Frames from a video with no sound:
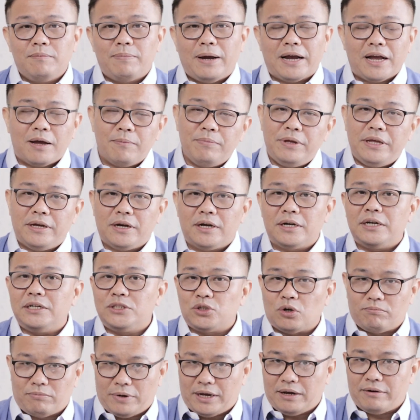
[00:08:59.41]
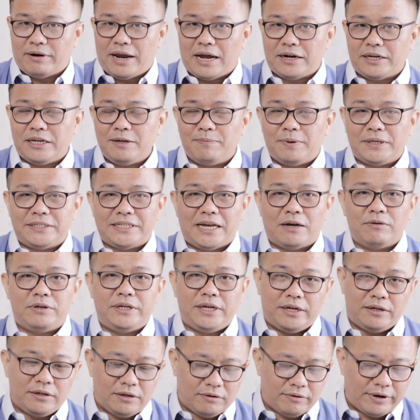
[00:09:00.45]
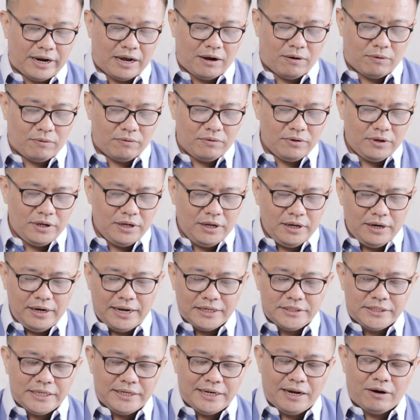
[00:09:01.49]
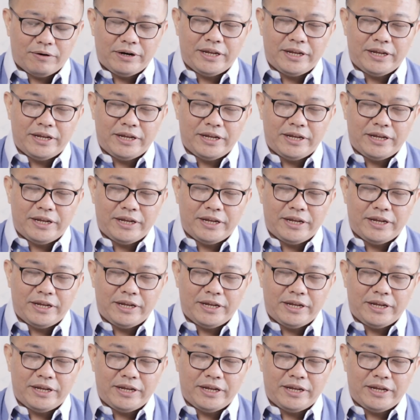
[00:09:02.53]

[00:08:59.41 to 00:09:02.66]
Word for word: พระคัมภีร์ก็คือจดหมายรักที่พระเจ้าเขียนถึงเราและสิ่งเห